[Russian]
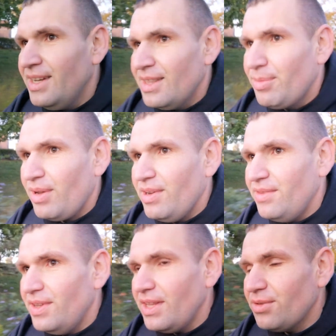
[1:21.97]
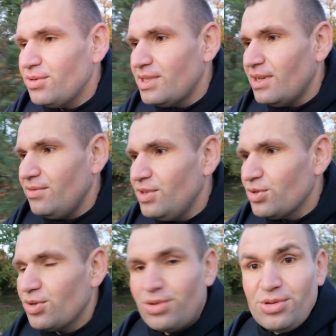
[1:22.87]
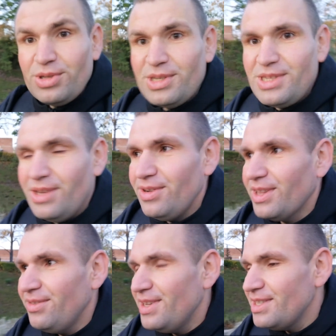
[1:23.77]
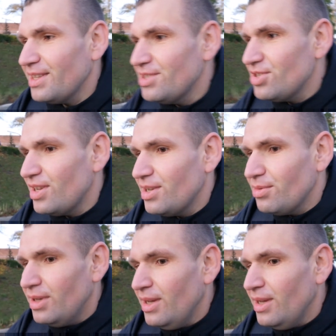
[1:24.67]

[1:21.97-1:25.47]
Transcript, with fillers: направление ветра, то есть я вижу, что сегодня северный ветер начинает